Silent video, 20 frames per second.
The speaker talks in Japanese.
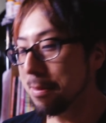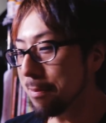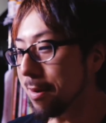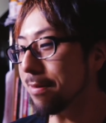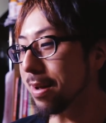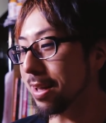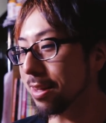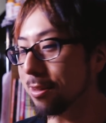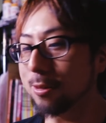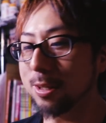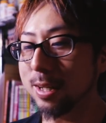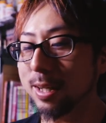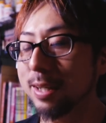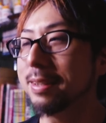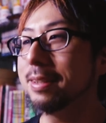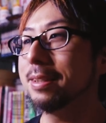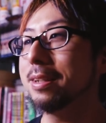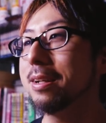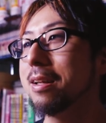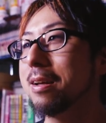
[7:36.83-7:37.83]
まあまあ、そんな
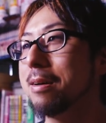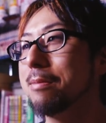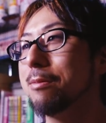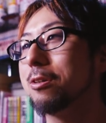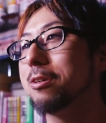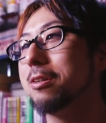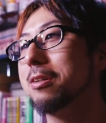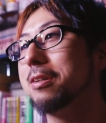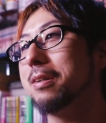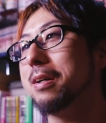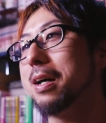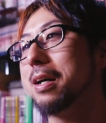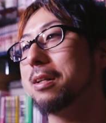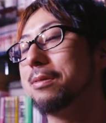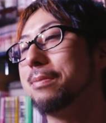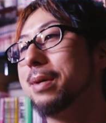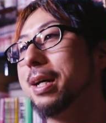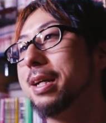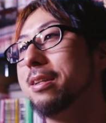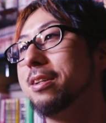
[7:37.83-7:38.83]
感じでね、僕、あの、
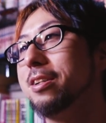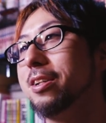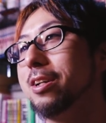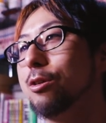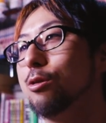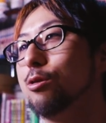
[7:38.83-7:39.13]
毎日、